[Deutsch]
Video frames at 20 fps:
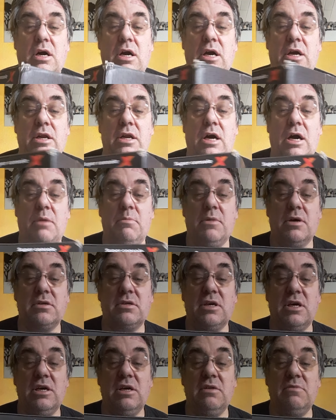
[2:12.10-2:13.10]
ein
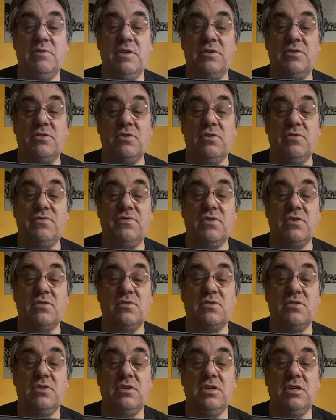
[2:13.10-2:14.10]
Hammerteil, wenn es so
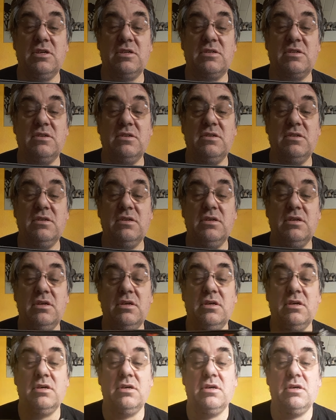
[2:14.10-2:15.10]
funktioniert,
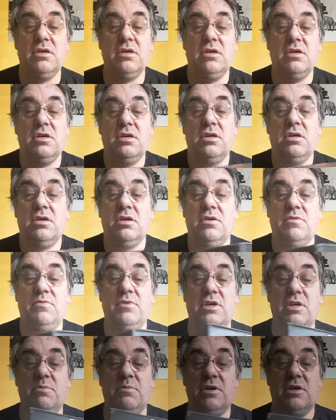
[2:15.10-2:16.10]

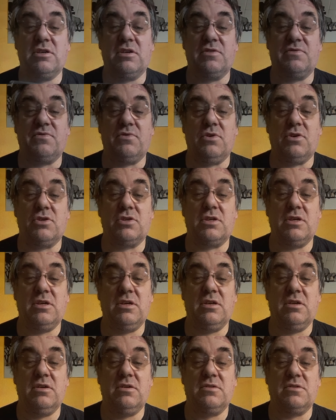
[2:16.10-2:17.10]
wie ich mir das
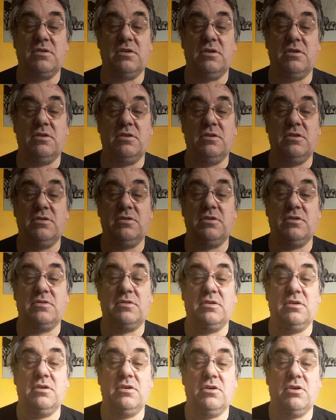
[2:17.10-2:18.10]
vorstelle. So, es ist
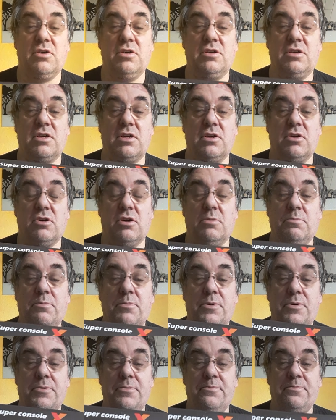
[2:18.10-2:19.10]
heute
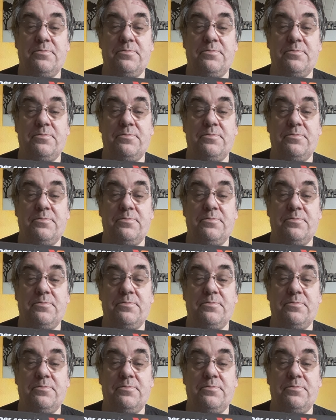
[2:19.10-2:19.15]
gekommen.